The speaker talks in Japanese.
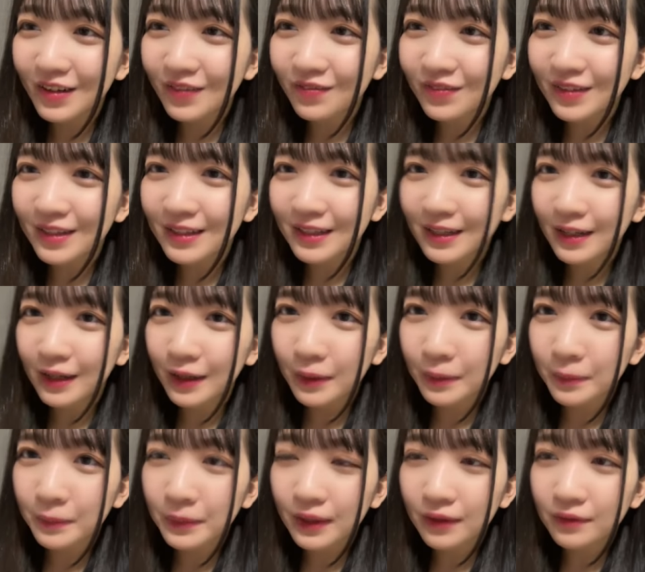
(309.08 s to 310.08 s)
こんばんにゃ
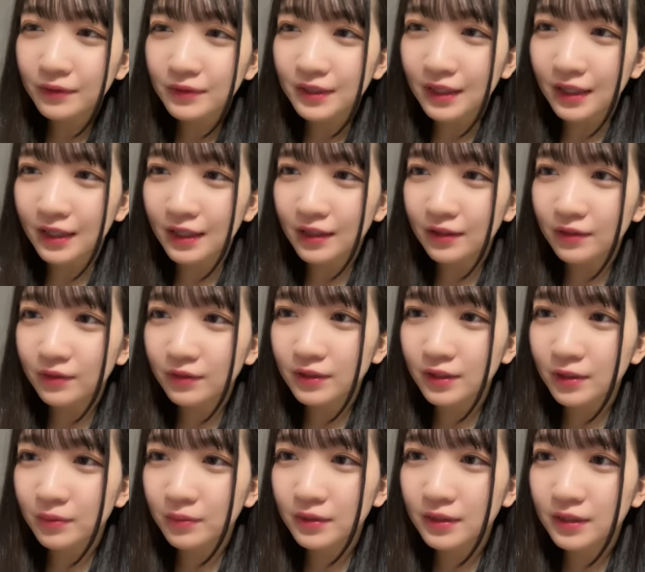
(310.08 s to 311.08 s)
タコちゃんありがとうござ
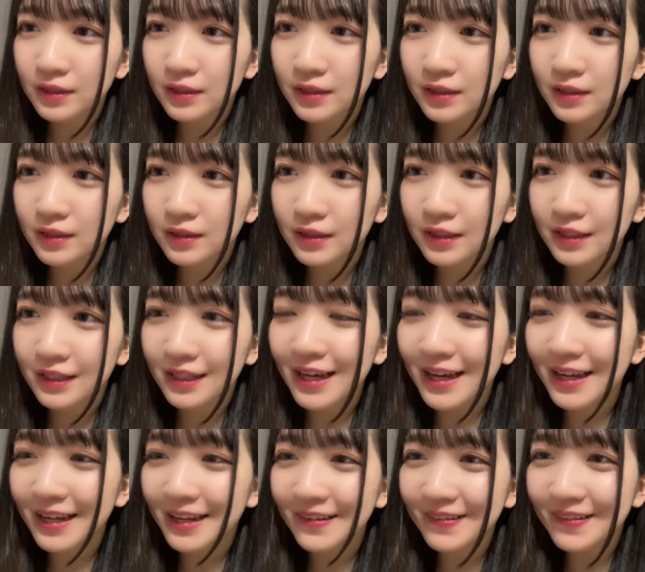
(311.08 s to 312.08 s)
います気合
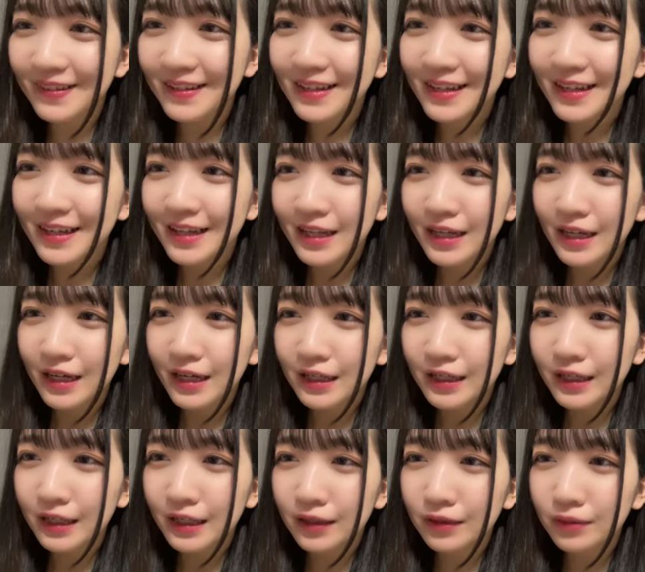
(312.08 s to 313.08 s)
いねあ
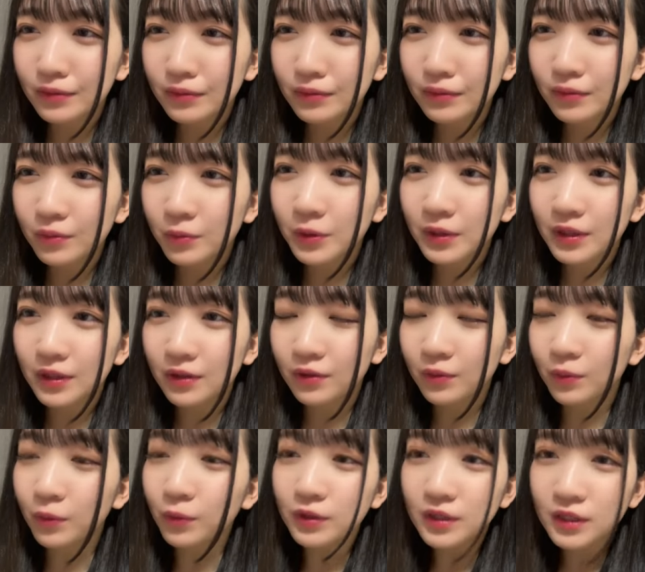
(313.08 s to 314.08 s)
りがとう覚えててく
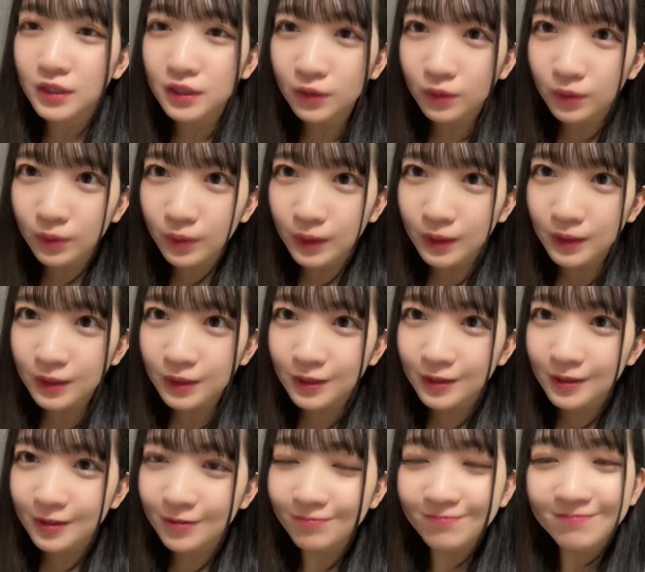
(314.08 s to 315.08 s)
れもちろんで
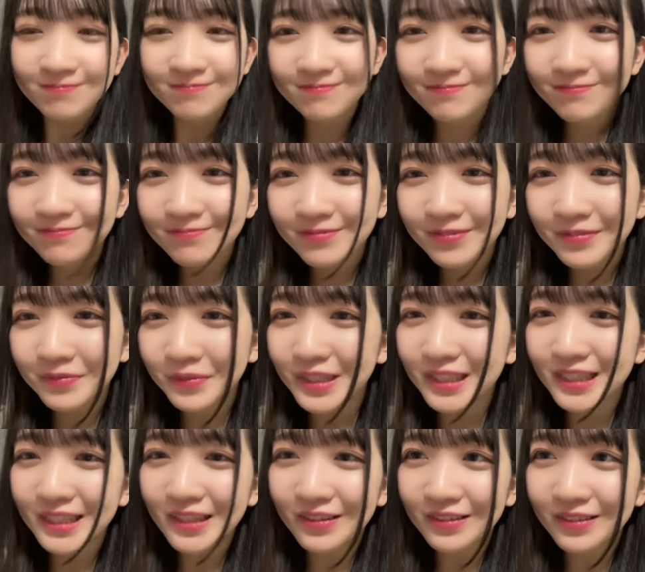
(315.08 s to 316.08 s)
すも
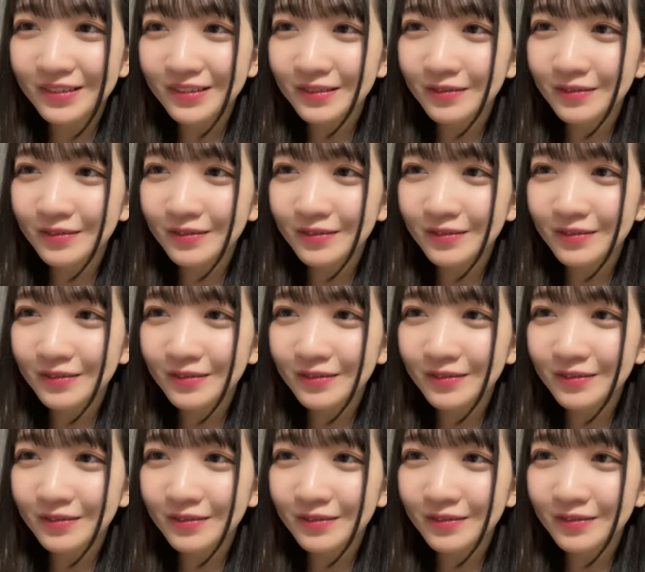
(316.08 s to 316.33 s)
ちろん